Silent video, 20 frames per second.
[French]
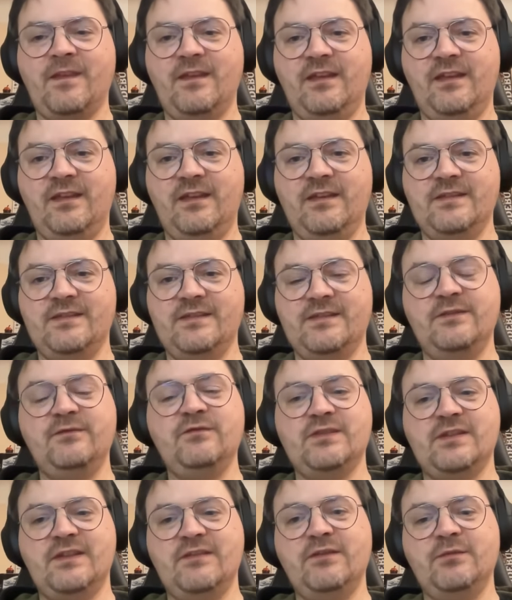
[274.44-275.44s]
et si
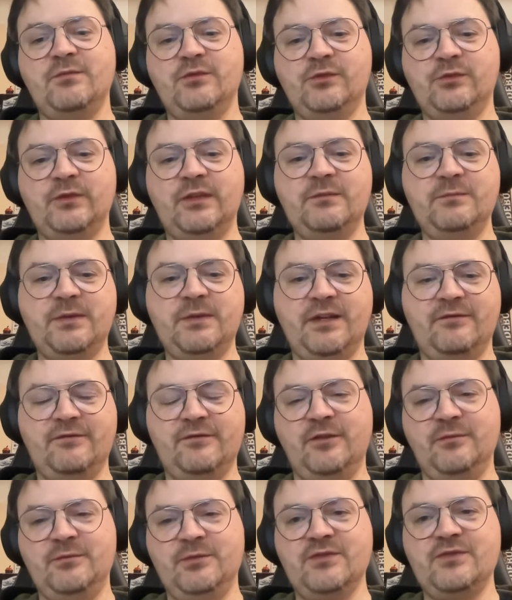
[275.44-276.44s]
vous avez besoin de
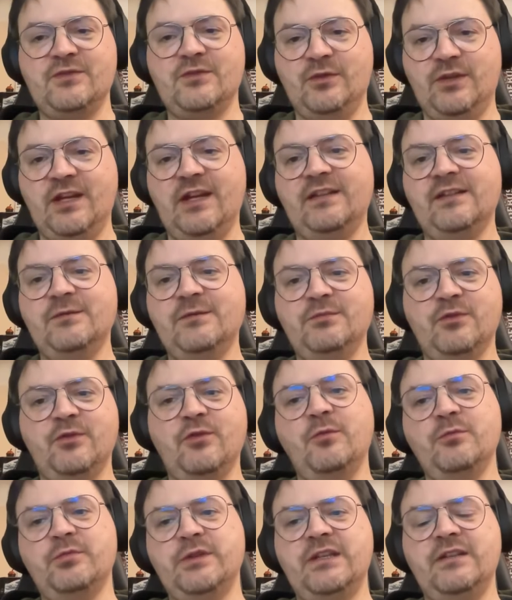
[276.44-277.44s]
performance regardez
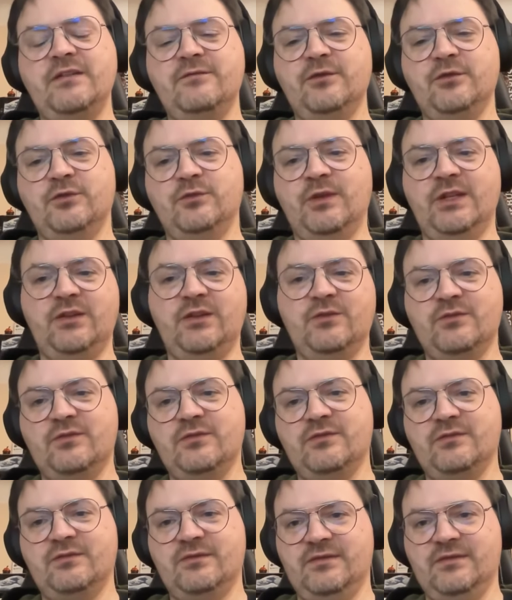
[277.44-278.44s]
pour compiler vos
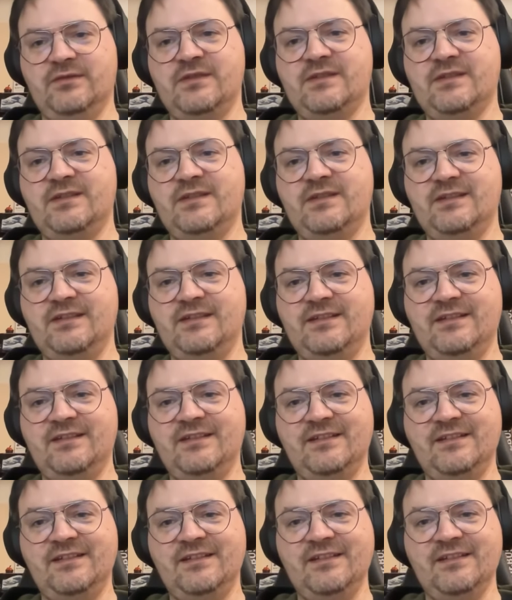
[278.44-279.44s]
noyaux
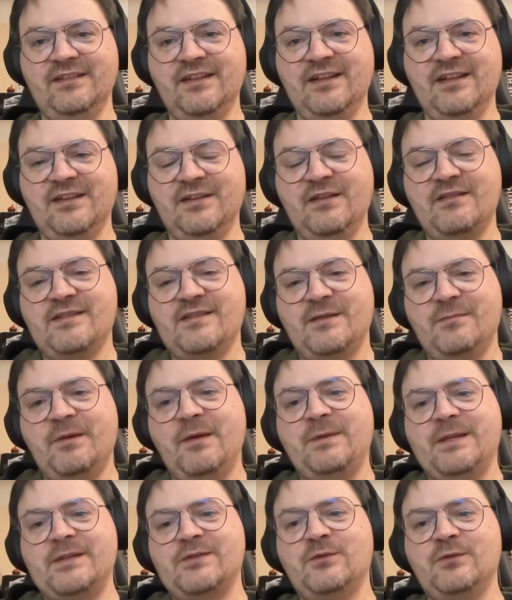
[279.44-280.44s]
c'est c'est
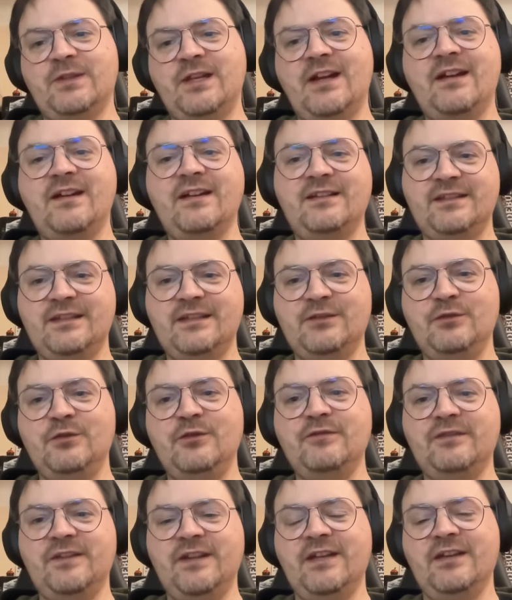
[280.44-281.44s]
pas parce qu'on a arrêté de
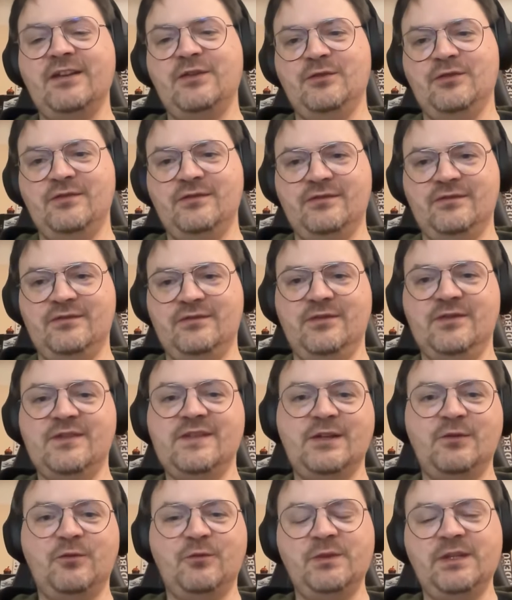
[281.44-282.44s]
le faire que
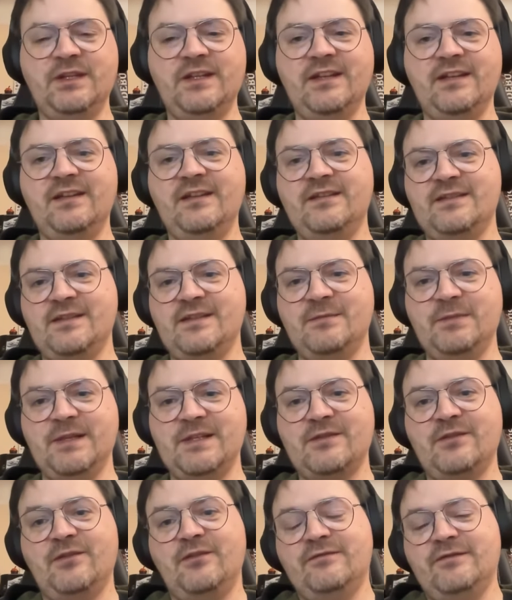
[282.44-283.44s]
c'est compliqué, c'est
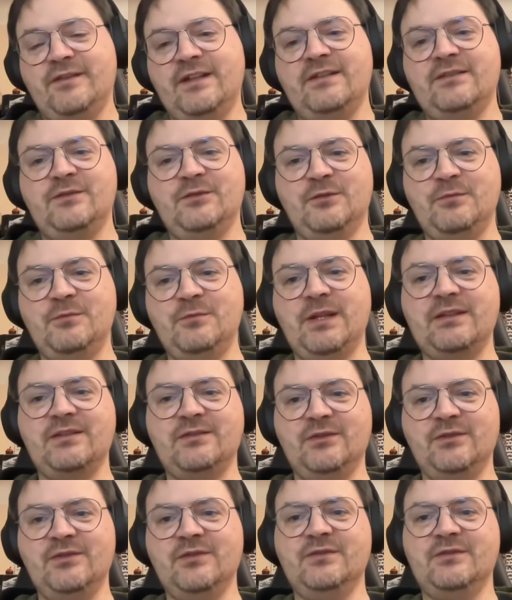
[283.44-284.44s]
parce qu'en fait
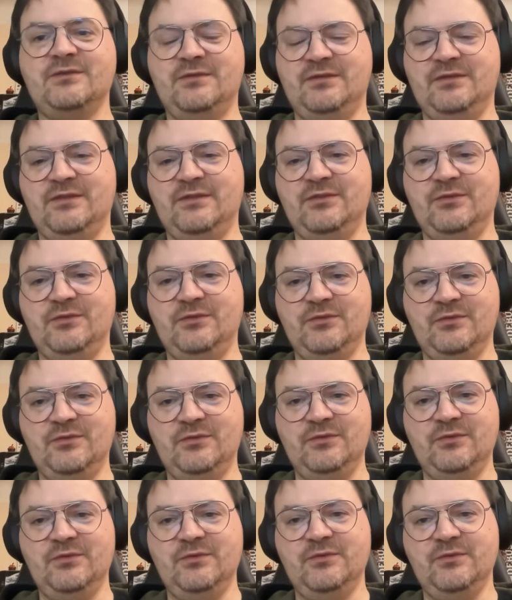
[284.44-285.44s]
maintenant
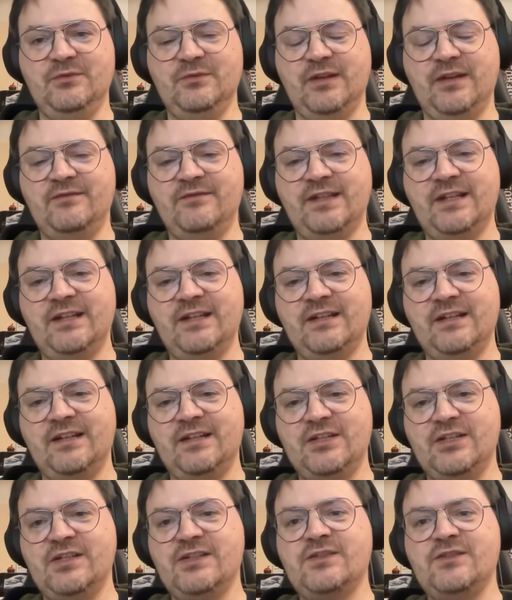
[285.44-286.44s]
le, avec
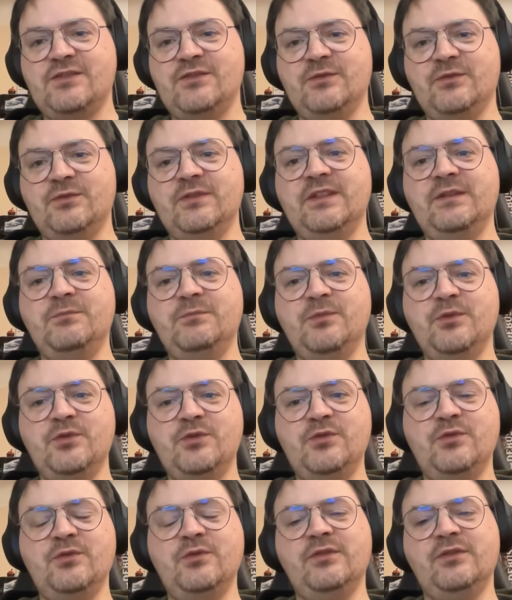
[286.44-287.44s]
la gestion des
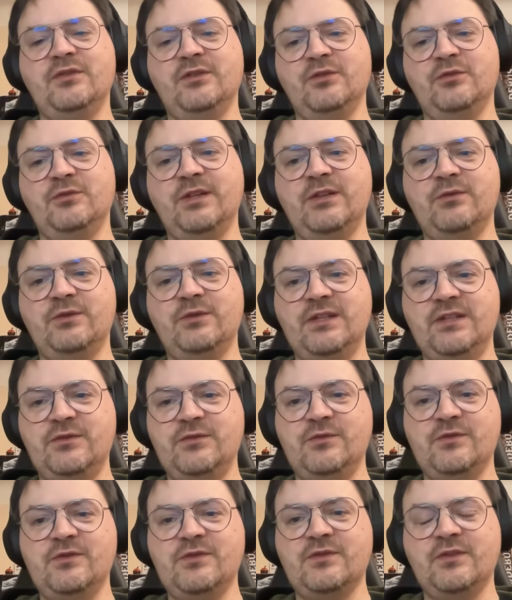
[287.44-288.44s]
modules dans le noyau
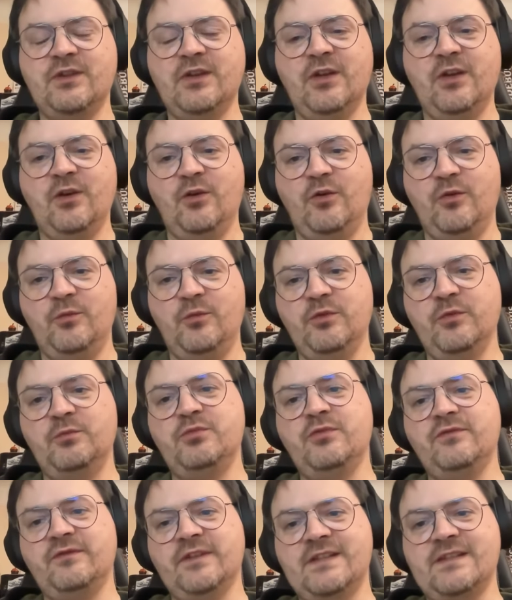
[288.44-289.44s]
Linux, on peut
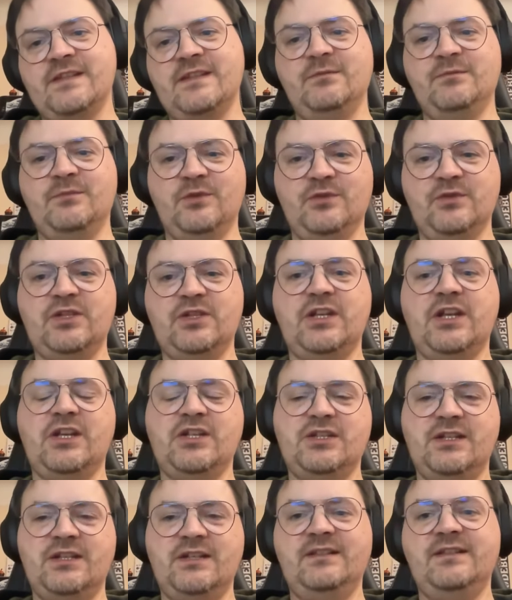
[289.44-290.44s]
plus facilement
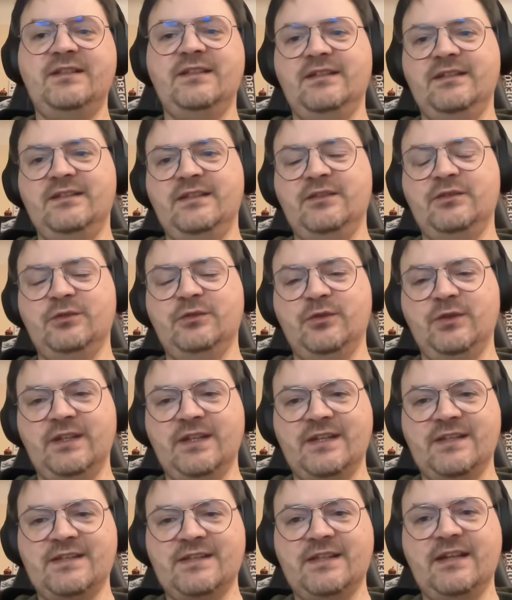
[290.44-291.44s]
charger des,
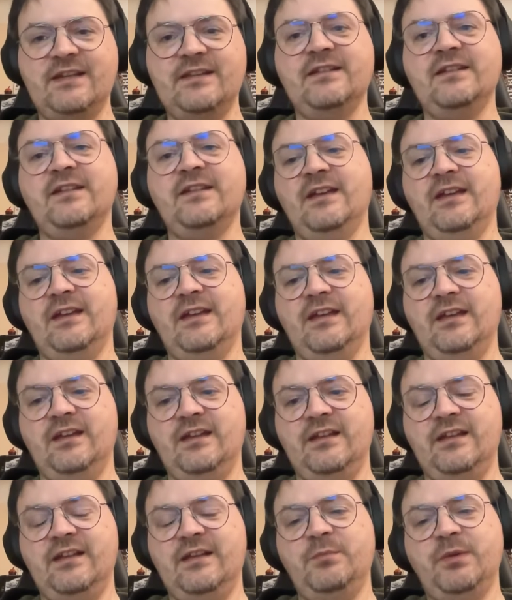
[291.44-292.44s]
trucs externes
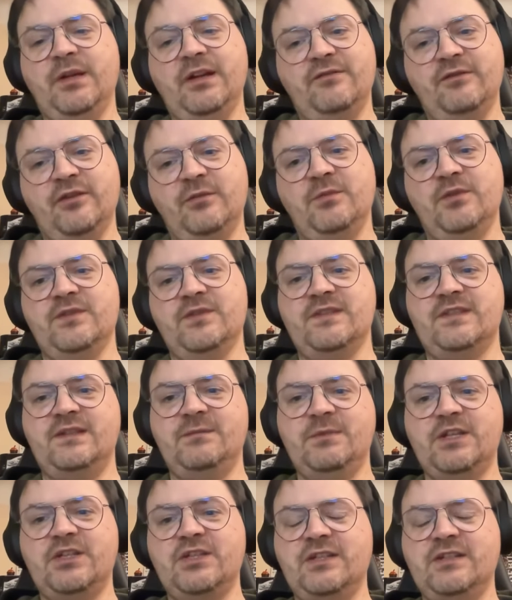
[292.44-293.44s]
et les performances
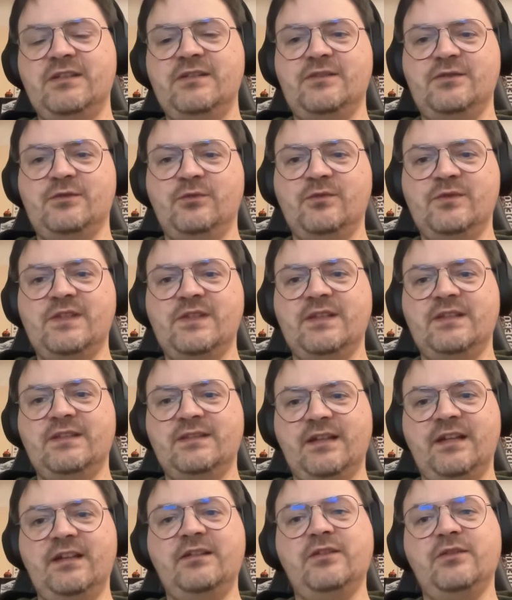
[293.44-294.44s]
des machines sont
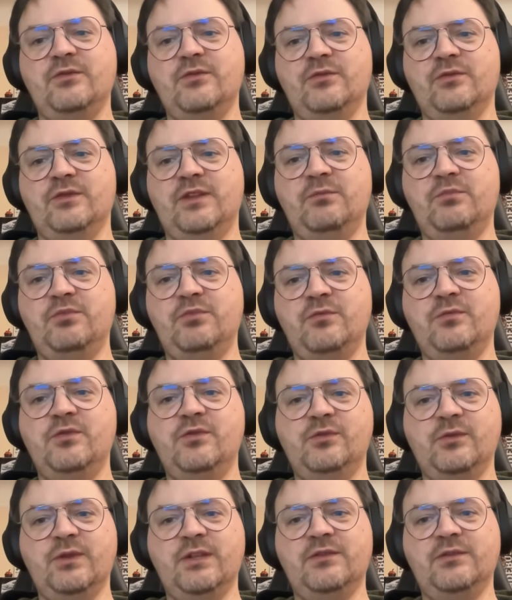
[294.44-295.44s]
aussi telles qu'on n'a plus
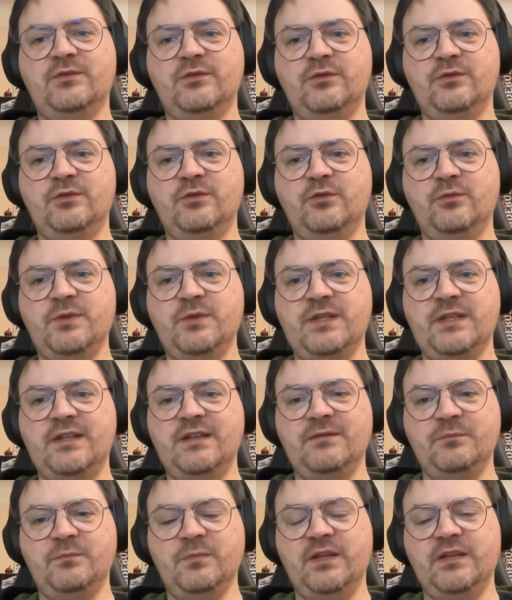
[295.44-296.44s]
besoin de,
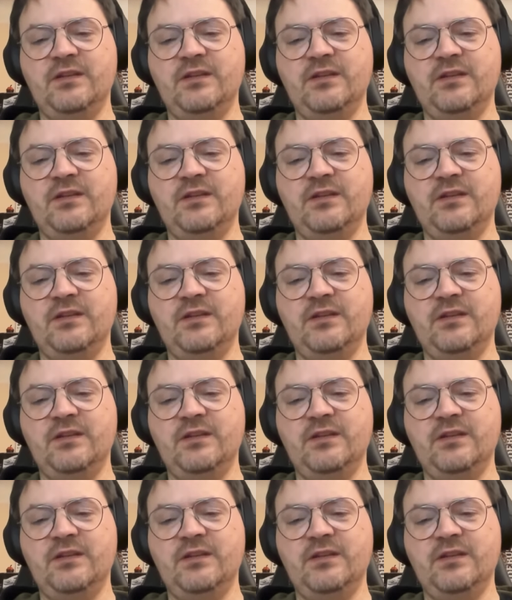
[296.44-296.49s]
compiler.